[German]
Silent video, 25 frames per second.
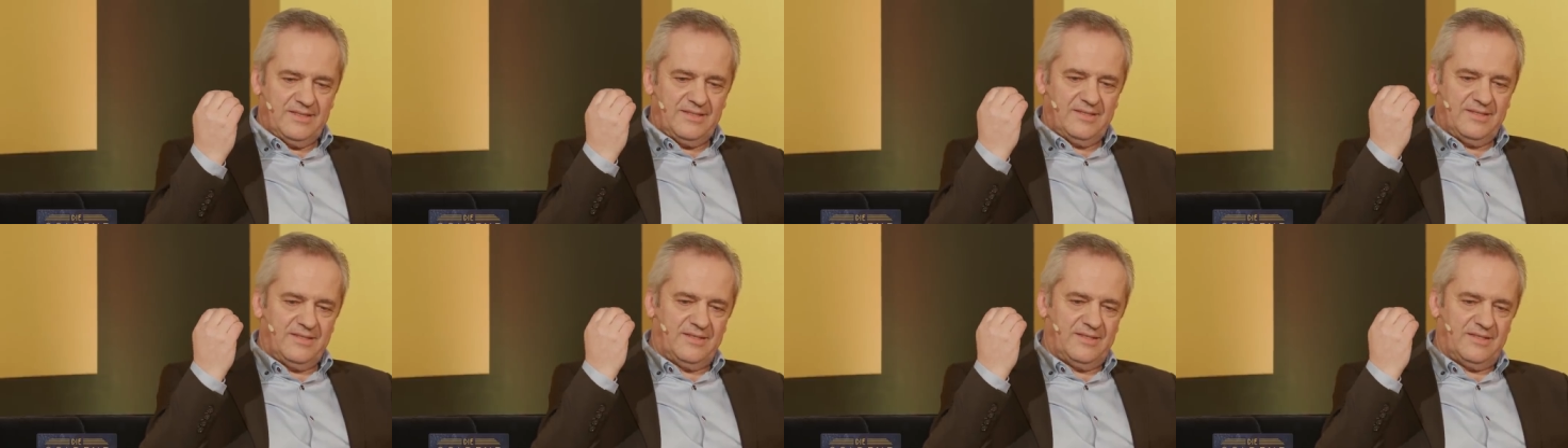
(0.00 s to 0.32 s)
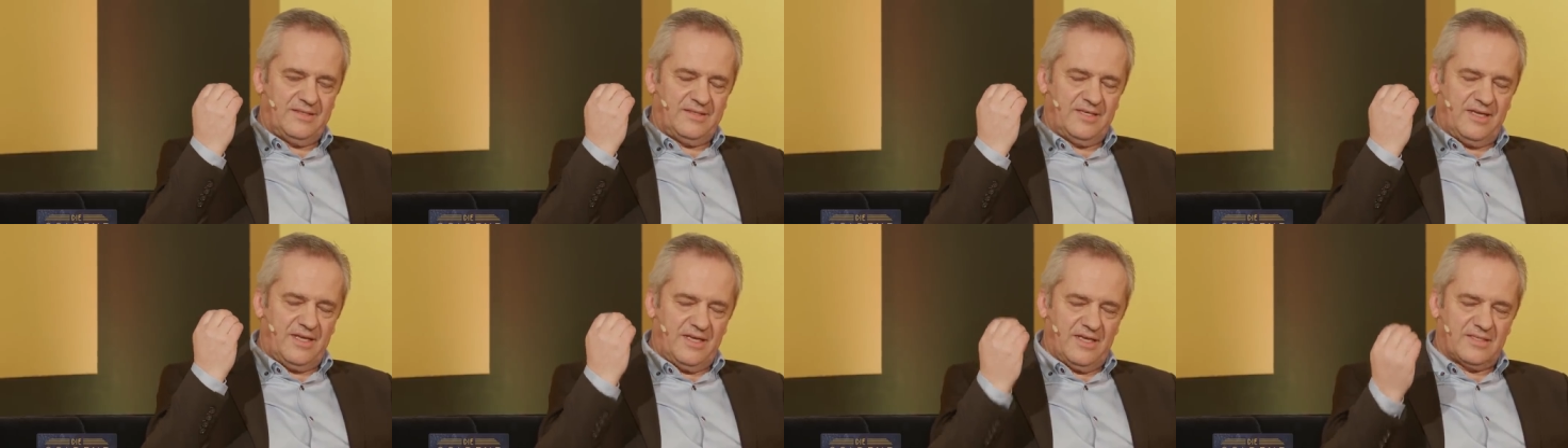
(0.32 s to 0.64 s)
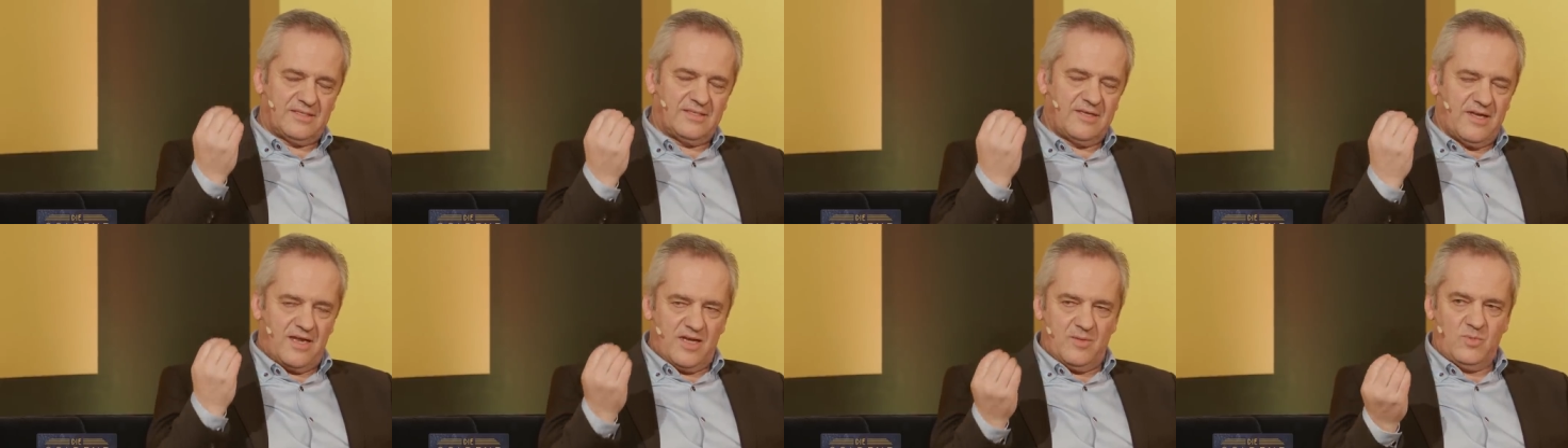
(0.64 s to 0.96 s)
äh, der
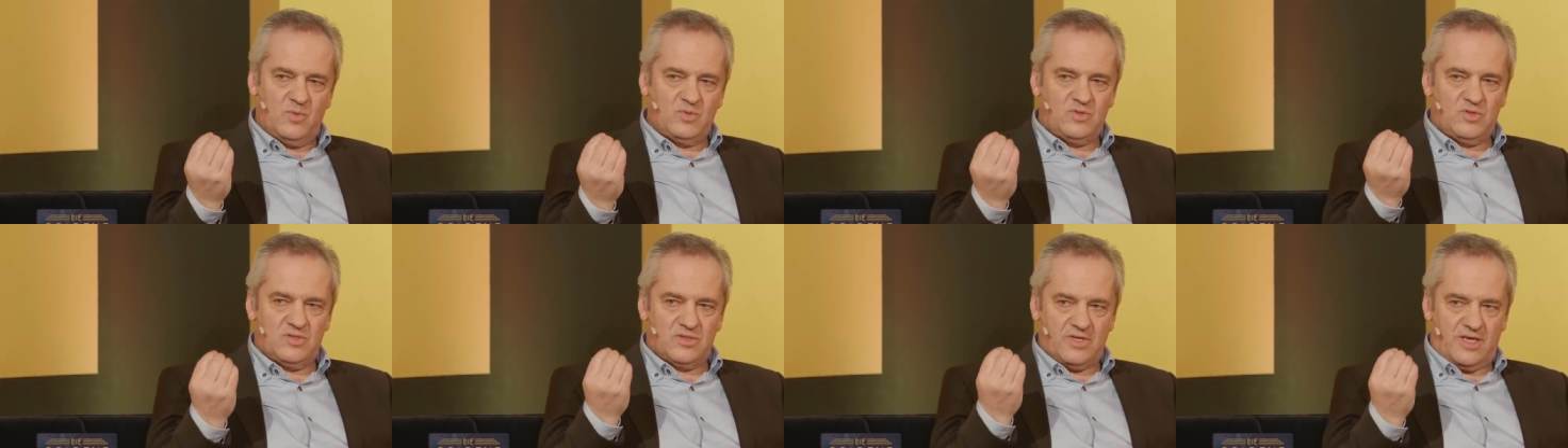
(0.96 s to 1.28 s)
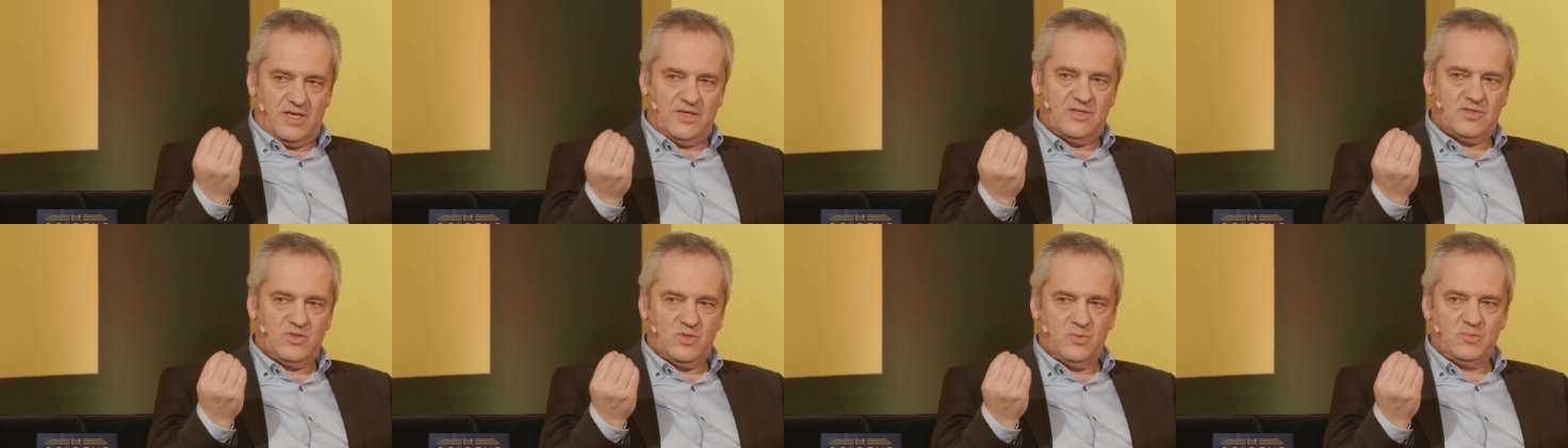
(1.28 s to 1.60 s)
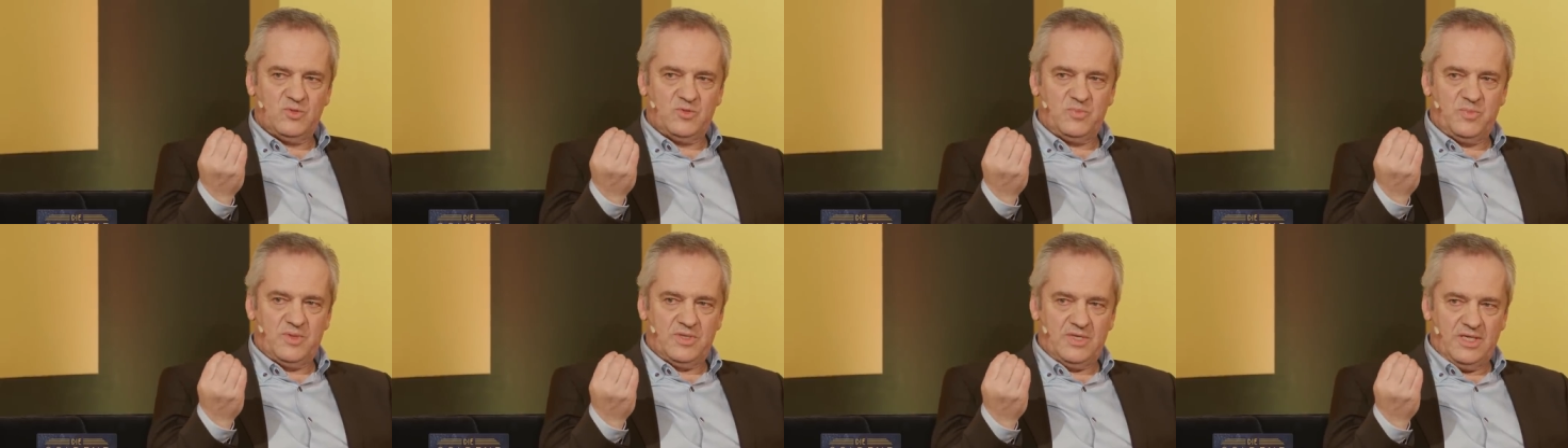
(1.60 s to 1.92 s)
erste Armuts- und
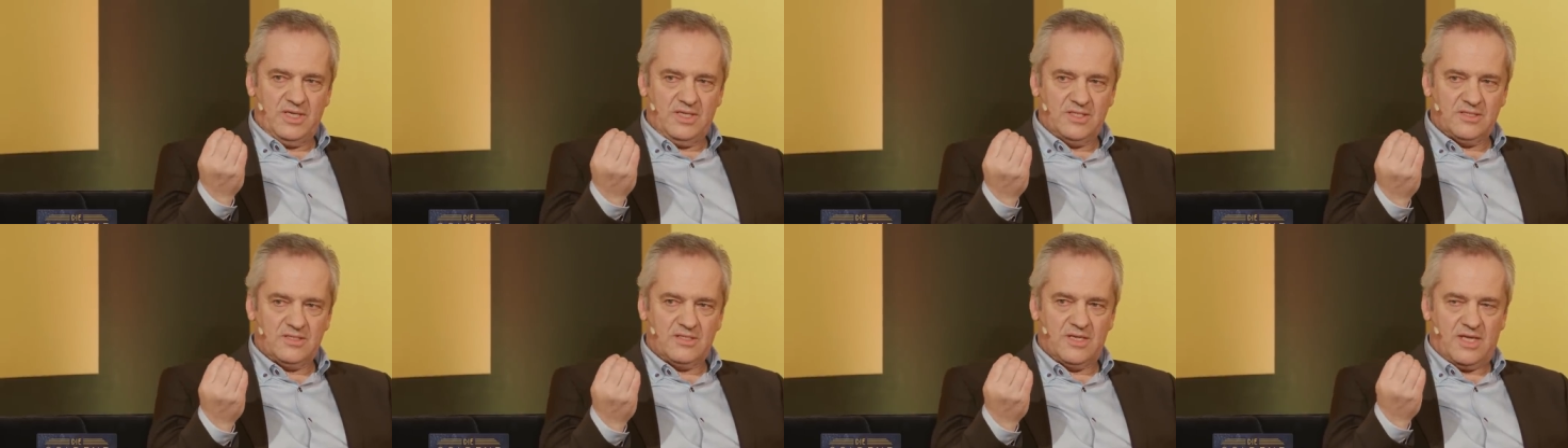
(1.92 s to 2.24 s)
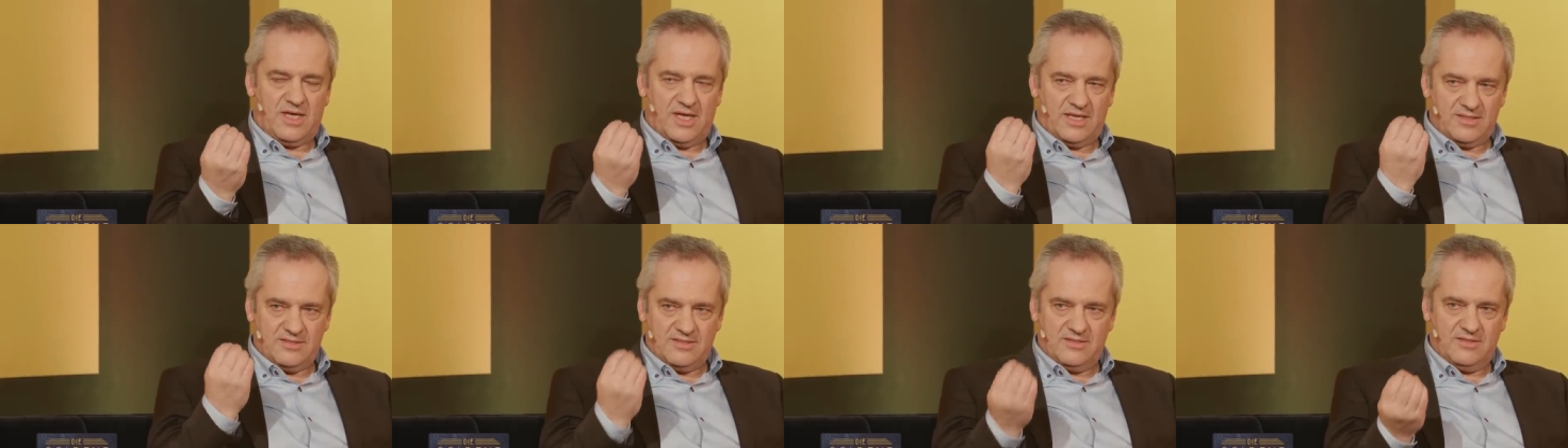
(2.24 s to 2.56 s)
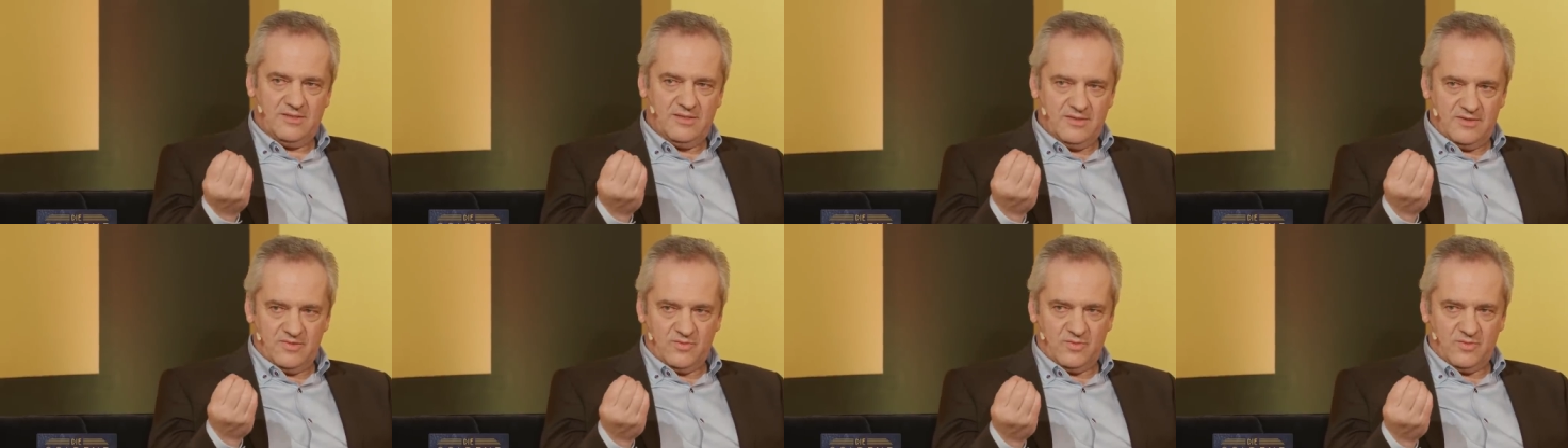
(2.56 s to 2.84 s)
Reichtumsbericht hatte